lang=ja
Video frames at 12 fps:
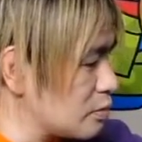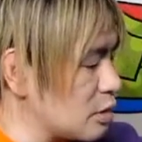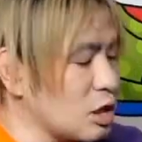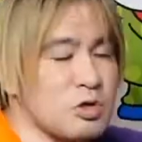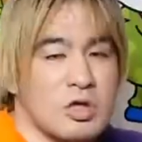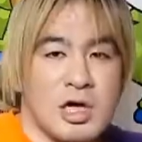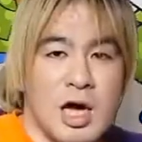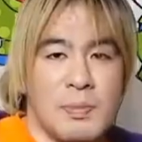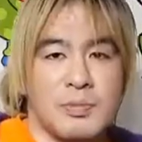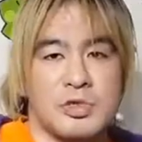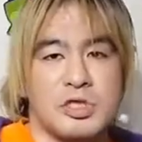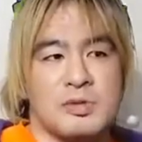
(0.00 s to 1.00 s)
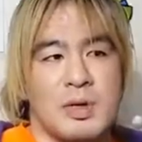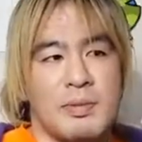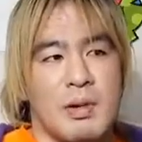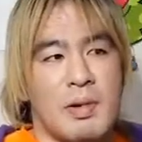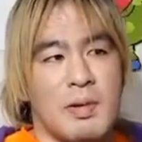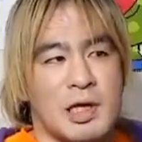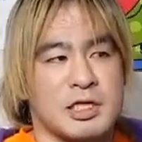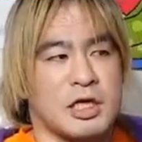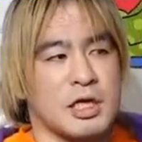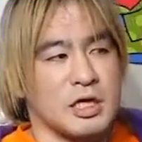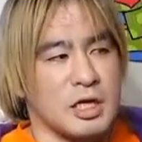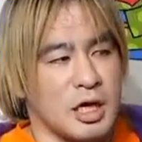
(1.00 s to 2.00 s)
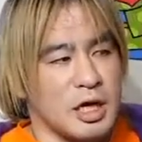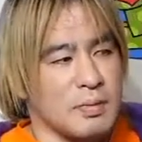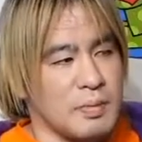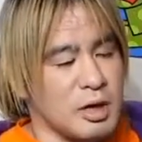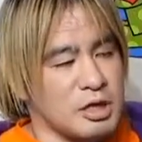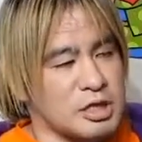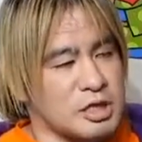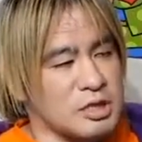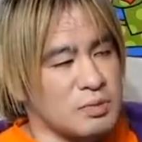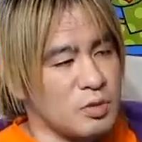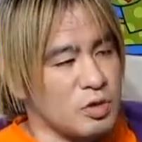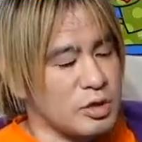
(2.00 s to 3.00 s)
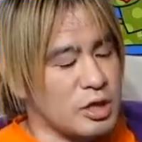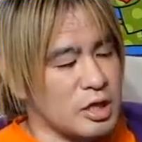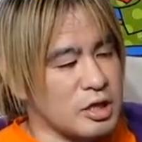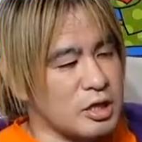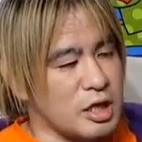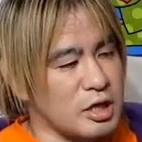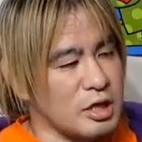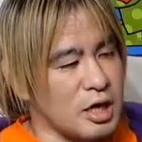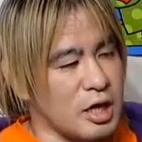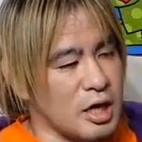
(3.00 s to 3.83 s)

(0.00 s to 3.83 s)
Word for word: あと、シャープズワバババサラで、まあ質問だったり、